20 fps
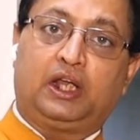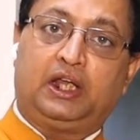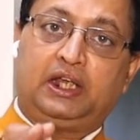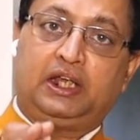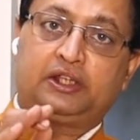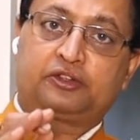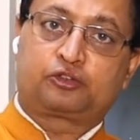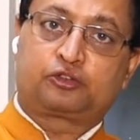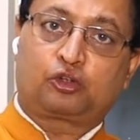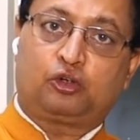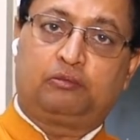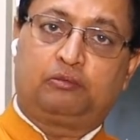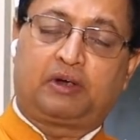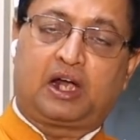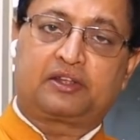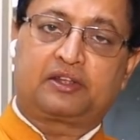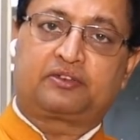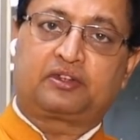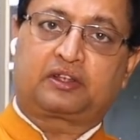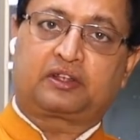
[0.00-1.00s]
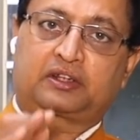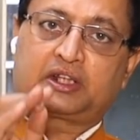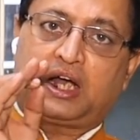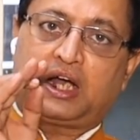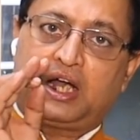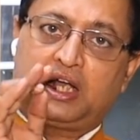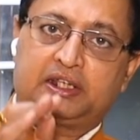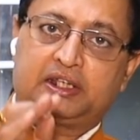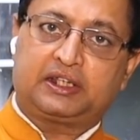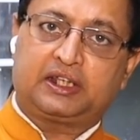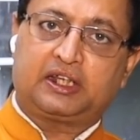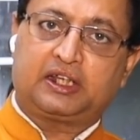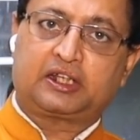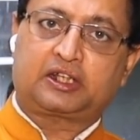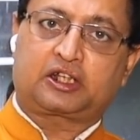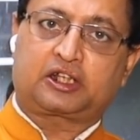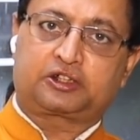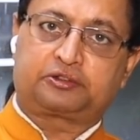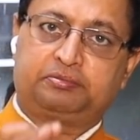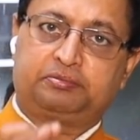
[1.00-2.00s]
हैं जो मानसिकता ये
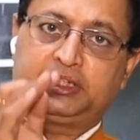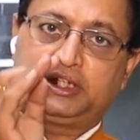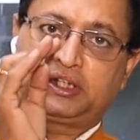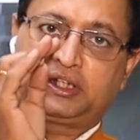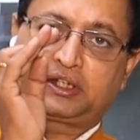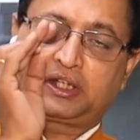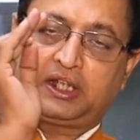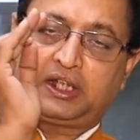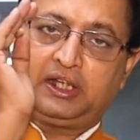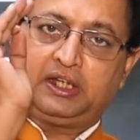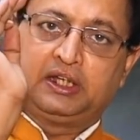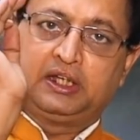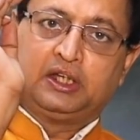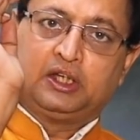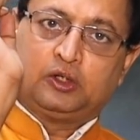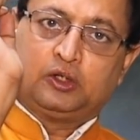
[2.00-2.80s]
कश्मीर के